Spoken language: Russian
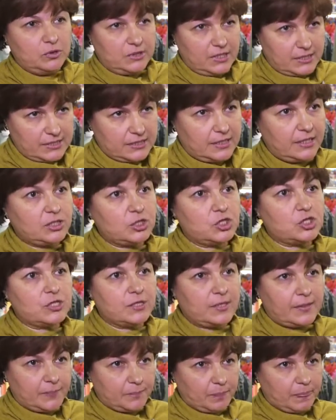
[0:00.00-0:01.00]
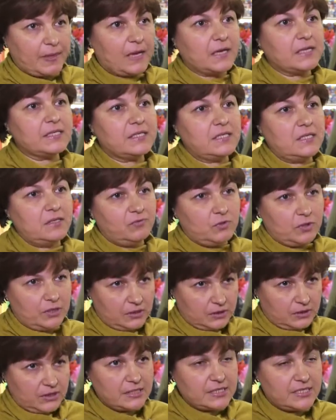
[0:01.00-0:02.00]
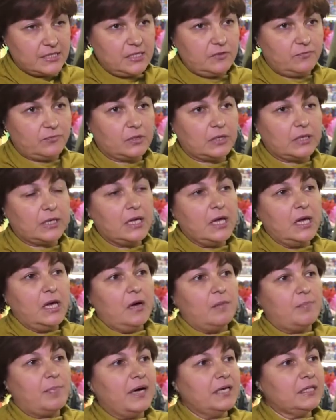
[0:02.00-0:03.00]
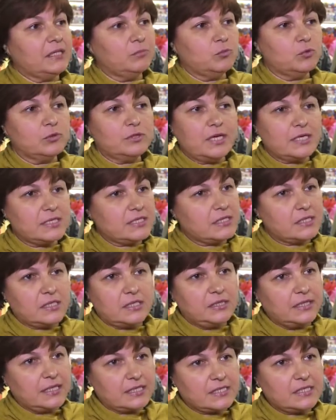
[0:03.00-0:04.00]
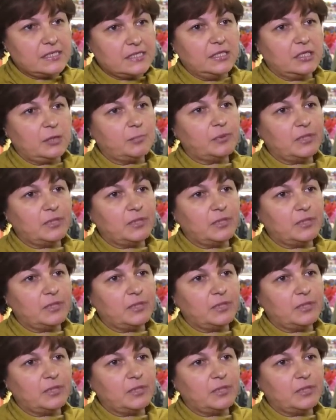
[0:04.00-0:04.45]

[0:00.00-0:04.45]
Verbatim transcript: он достаточно активный, интенсивный. Поэтому у нас, у нас эта